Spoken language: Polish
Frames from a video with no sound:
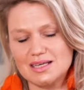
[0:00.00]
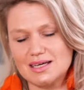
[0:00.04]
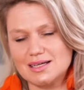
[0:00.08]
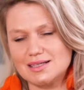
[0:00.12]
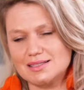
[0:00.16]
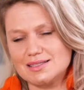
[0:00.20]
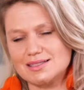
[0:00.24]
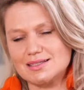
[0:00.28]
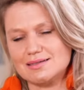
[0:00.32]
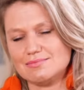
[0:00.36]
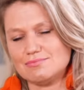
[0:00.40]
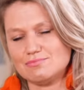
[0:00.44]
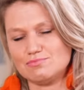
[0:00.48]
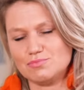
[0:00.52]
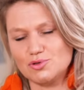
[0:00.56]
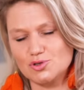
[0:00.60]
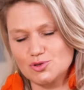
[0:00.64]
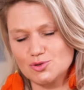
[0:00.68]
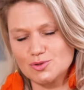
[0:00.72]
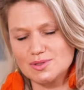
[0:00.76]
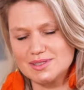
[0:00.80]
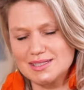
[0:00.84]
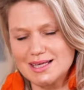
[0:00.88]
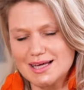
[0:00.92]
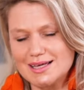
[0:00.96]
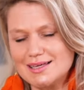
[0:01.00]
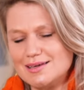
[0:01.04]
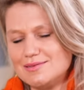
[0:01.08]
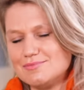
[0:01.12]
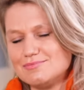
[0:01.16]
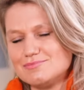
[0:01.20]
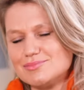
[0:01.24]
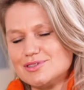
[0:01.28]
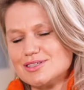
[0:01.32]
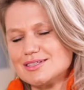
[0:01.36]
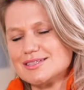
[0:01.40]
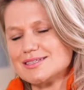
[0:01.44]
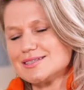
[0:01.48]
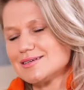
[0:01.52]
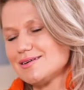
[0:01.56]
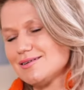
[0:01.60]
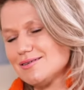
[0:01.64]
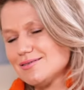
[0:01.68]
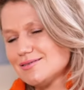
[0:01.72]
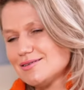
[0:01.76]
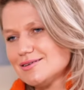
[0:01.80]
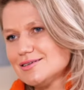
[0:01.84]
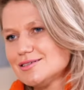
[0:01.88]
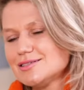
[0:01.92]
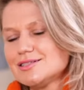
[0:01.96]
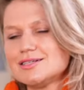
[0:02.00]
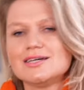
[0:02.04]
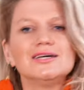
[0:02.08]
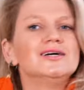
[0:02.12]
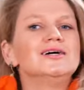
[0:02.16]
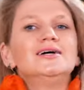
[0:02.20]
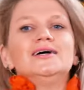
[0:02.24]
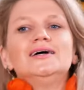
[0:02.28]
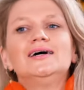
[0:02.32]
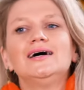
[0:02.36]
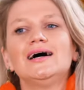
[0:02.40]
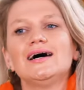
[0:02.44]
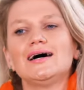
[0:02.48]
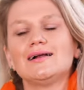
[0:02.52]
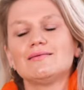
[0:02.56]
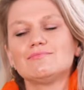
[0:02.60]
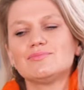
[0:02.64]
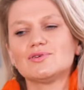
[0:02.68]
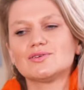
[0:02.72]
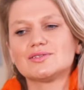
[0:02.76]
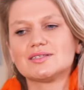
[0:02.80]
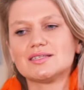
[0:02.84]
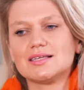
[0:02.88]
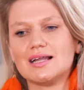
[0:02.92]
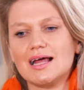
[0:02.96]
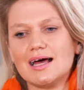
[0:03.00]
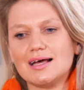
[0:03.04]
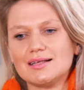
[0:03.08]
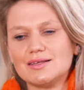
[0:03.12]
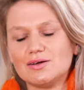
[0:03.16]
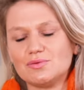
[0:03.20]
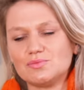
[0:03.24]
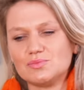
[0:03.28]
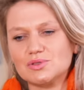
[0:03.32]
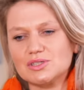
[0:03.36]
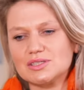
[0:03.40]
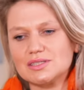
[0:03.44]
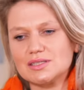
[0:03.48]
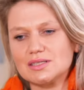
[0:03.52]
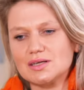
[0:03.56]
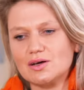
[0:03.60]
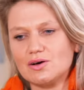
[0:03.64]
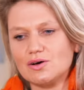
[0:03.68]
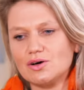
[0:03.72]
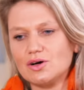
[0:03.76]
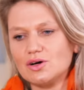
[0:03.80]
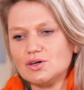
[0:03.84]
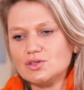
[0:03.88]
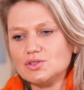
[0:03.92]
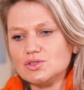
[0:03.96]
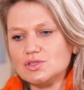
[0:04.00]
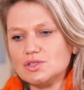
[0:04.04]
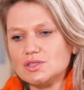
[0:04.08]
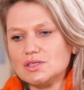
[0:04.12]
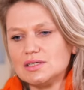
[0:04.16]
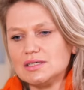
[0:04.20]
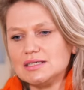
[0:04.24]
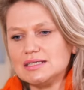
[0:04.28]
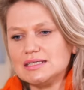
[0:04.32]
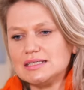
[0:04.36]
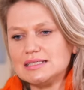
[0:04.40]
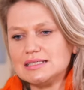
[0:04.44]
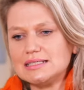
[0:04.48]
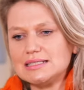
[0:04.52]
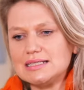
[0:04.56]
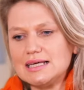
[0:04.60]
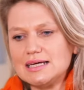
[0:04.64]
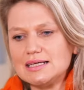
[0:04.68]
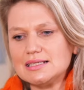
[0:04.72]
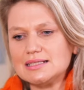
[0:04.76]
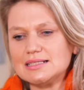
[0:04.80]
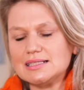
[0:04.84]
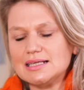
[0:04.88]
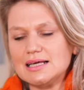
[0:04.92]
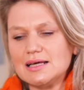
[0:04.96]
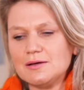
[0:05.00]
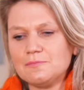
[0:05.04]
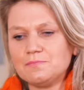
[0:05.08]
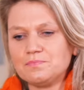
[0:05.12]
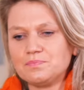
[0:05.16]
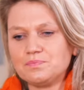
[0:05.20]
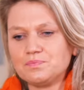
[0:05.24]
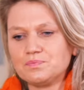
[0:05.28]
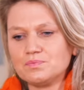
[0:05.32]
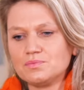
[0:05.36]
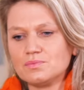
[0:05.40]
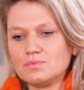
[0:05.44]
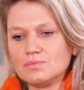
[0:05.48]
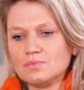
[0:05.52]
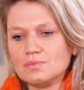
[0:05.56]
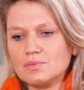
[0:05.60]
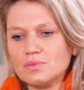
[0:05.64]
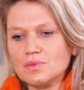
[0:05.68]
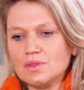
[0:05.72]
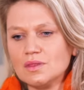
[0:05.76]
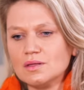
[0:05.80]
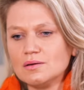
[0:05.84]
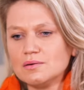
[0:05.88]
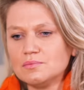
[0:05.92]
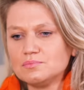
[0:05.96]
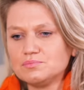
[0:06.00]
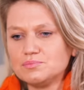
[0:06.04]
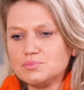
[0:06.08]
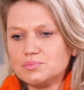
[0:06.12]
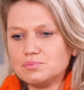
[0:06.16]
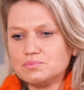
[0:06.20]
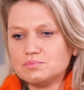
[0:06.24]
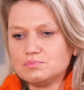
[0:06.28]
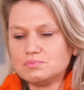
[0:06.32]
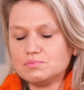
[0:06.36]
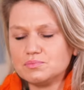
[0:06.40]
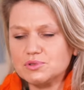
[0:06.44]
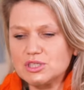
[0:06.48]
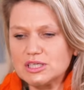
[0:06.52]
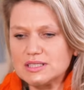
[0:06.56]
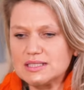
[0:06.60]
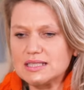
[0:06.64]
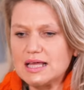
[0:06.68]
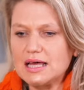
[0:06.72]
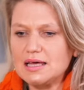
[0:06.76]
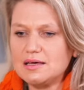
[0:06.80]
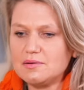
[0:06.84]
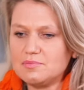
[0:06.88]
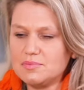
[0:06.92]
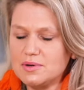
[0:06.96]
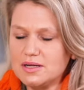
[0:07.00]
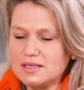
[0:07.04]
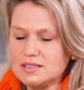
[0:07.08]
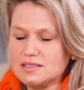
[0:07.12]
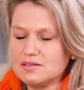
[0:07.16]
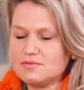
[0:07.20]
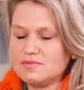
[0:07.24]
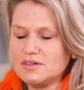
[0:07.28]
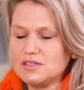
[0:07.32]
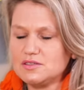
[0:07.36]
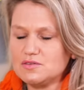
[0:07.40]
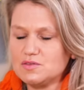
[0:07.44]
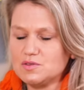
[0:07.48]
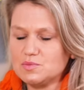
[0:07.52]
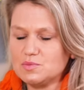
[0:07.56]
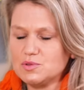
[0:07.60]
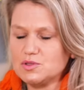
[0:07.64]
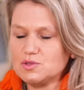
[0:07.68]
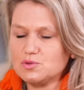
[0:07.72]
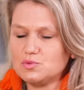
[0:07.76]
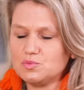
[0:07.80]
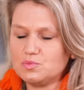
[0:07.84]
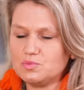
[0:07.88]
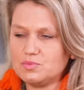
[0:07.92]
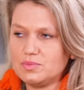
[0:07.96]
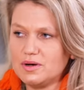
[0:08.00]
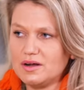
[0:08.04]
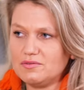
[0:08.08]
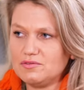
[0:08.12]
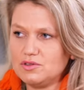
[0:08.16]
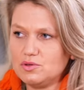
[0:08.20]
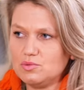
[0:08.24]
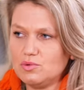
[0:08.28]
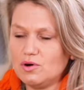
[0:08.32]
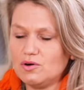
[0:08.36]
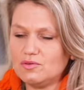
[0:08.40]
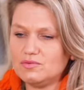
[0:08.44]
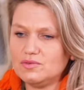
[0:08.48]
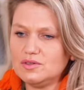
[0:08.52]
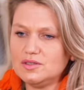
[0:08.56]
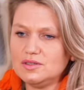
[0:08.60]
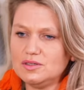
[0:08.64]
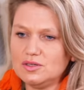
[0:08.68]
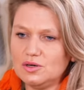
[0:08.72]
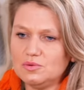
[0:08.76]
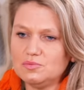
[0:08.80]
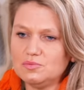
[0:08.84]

sercem, porzuceniem przez kogoś albo zdradą przez kogoś, y, serce mm, przestaje pracować w sposób prawidłowy.